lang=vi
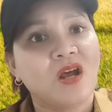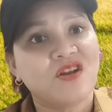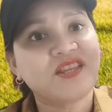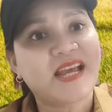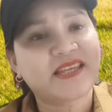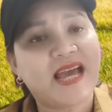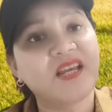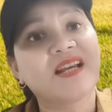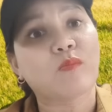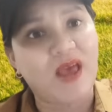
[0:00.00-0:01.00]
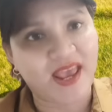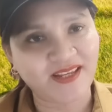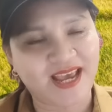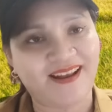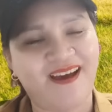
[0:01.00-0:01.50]
nó nhăn nhăn như cái đồng đèn ở
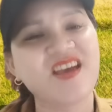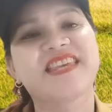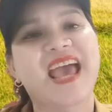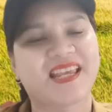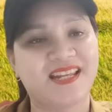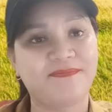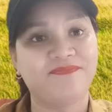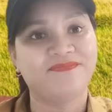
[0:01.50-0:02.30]
nhà đó y chang vậy đó